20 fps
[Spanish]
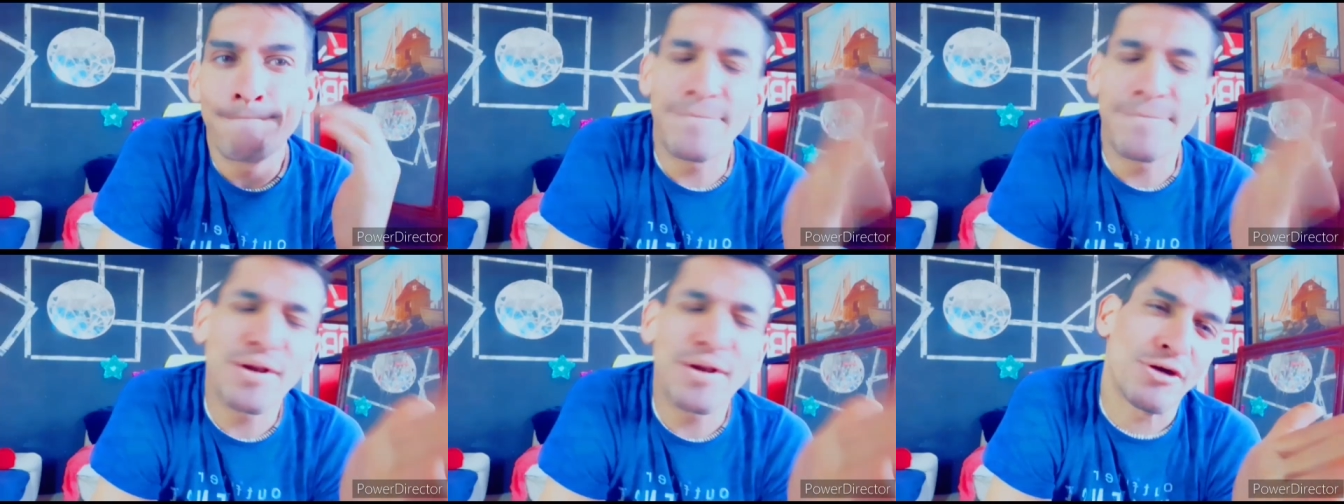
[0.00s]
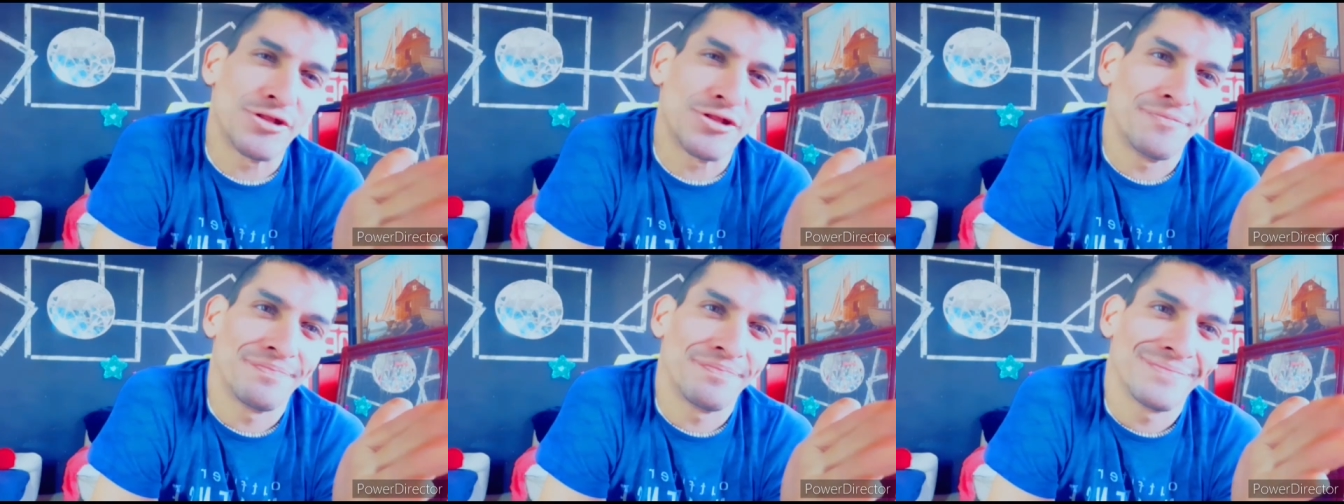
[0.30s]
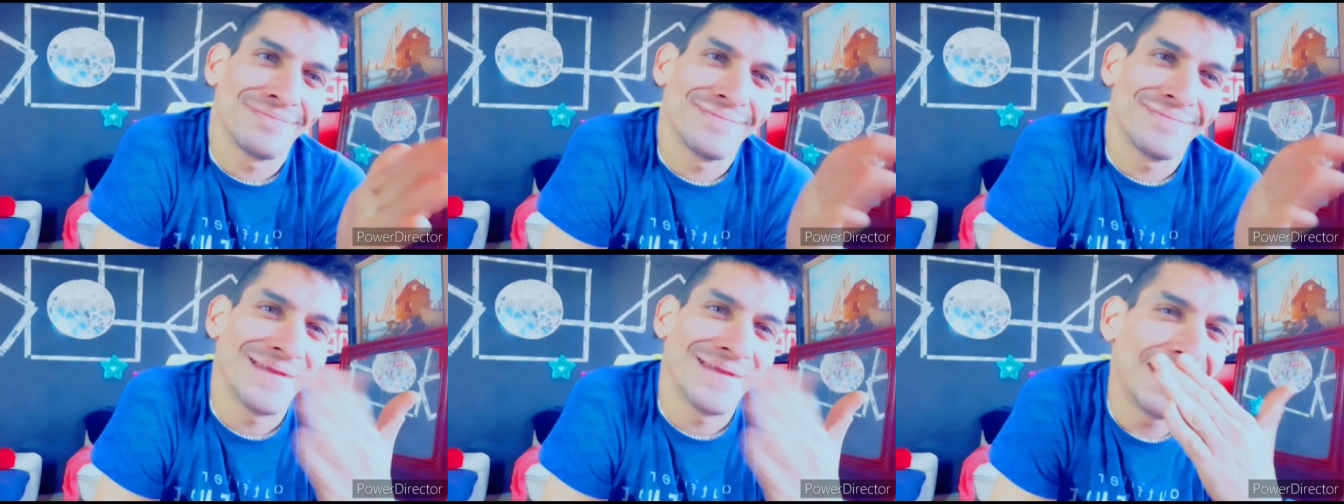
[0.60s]
Pero bueno,
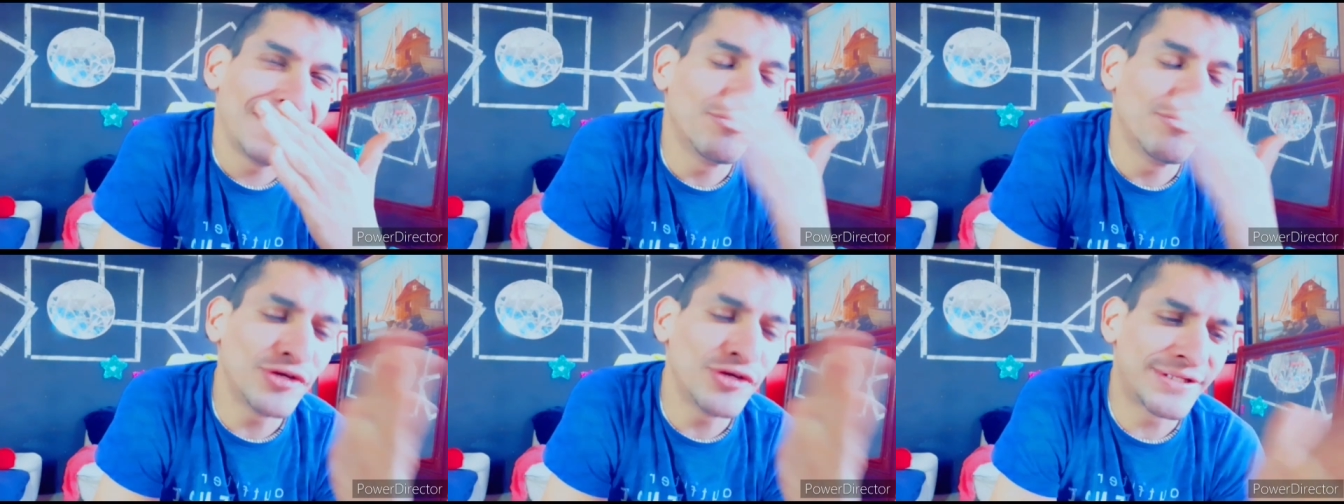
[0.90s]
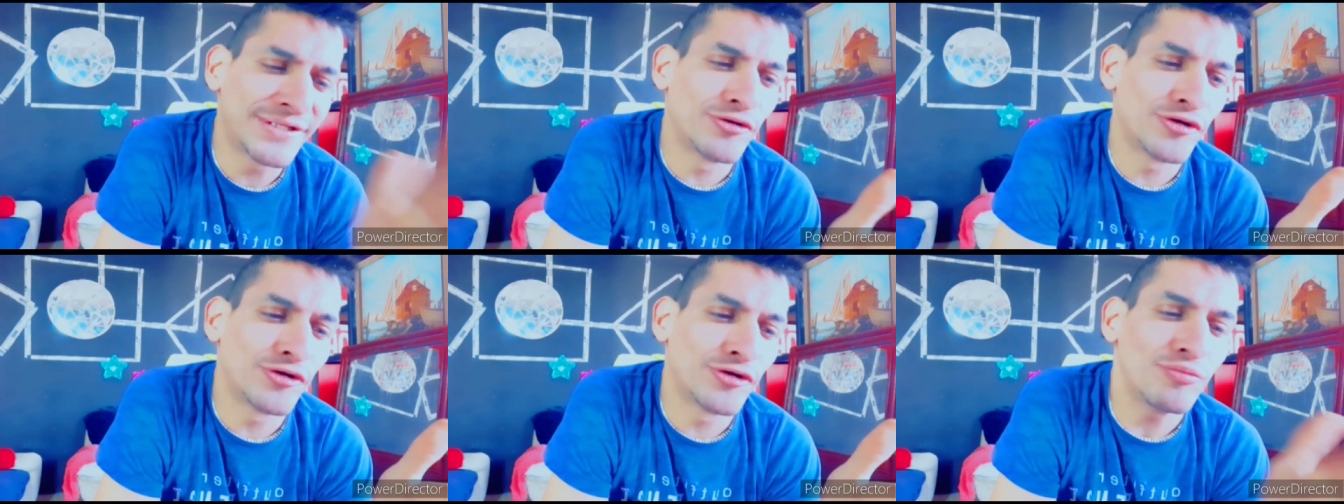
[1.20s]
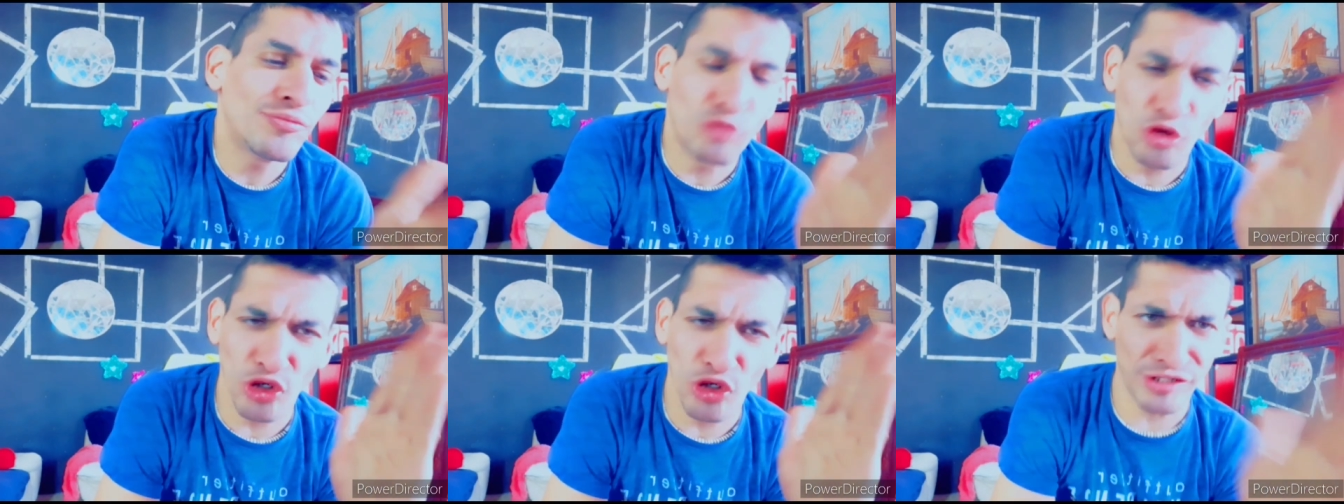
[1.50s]
es muy
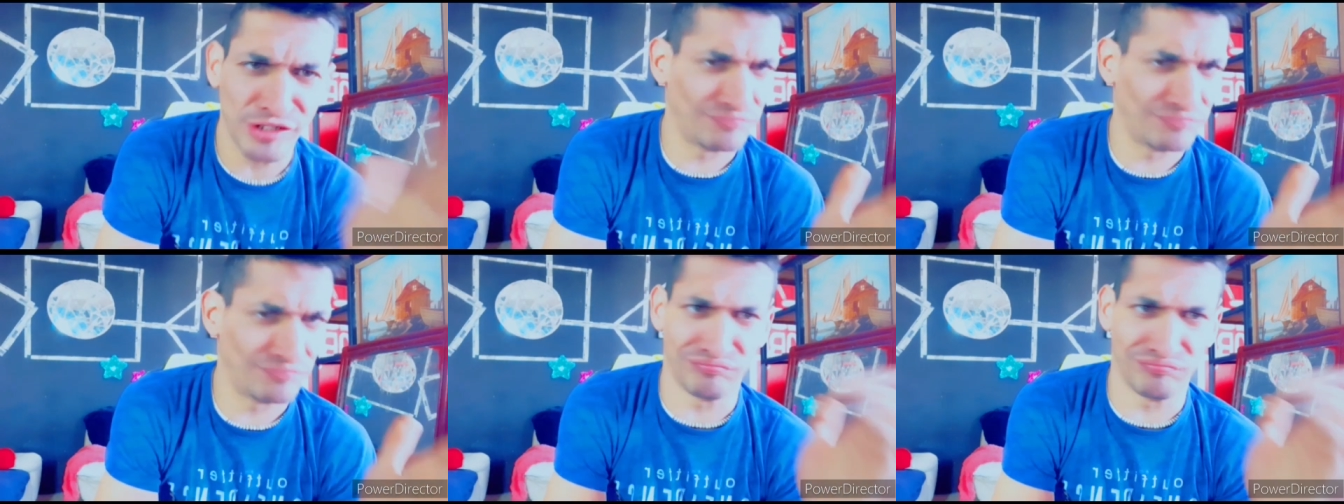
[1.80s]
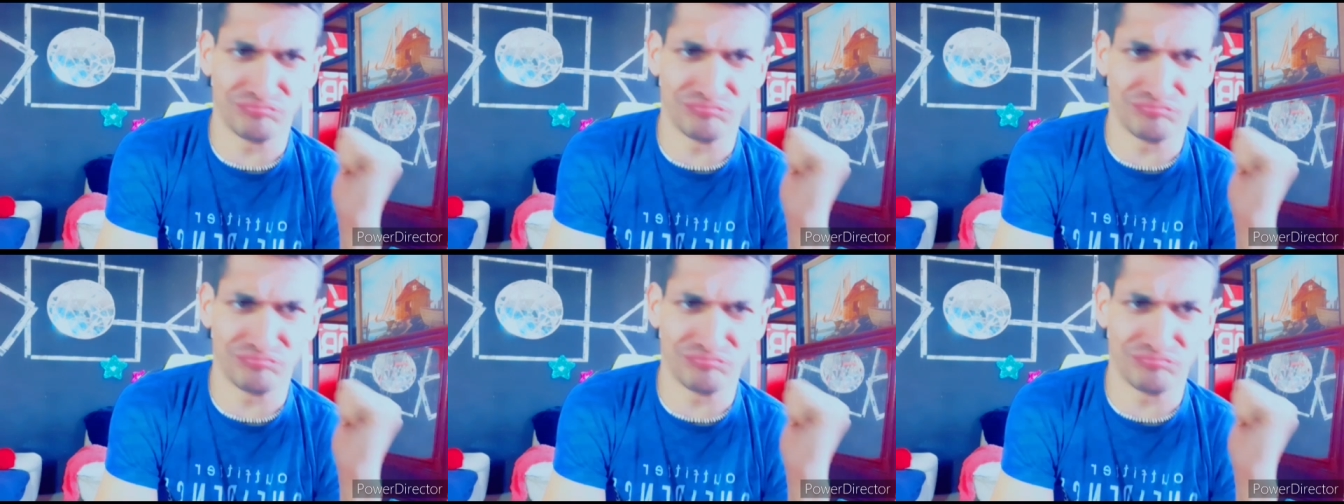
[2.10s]
seguro, muy,